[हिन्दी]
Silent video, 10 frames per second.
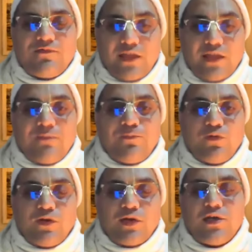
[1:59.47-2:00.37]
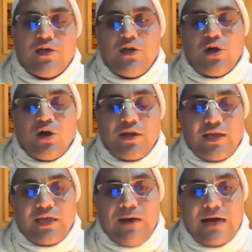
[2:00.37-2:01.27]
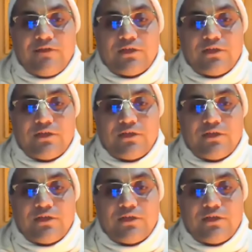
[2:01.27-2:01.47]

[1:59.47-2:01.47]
वैधि पूर्वक और एक भागवत